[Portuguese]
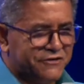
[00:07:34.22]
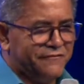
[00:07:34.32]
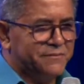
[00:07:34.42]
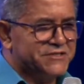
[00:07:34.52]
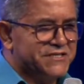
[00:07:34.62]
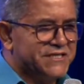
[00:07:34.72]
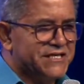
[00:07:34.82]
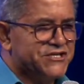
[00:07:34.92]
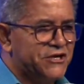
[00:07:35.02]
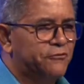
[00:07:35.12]
vamos dizer
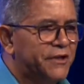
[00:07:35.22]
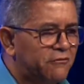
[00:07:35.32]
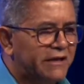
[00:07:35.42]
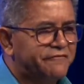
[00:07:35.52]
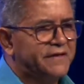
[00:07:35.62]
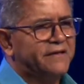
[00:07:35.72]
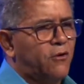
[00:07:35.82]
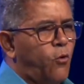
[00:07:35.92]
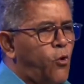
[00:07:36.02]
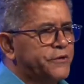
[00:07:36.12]
assim, ou não levando em
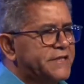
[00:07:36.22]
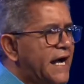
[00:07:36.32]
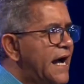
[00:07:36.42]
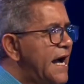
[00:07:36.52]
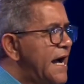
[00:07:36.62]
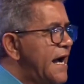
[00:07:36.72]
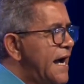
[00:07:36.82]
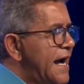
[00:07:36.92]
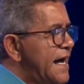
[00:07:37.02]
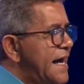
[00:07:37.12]
conta a,
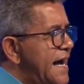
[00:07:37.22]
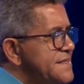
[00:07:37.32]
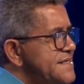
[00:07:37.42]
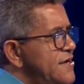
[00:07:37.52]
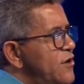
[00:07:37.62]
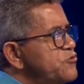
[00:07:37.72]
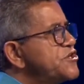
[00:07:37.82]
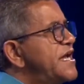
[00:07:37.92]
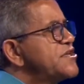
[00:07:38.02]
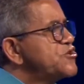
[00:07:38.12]
a, as, os
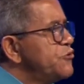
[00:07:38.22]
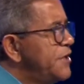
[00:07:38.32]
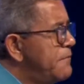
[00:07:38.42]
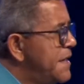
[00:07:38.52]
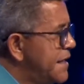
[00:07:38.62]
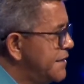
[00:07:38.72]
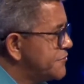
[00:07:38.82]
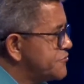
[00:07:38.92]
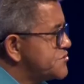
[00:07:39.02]
questionamentos, o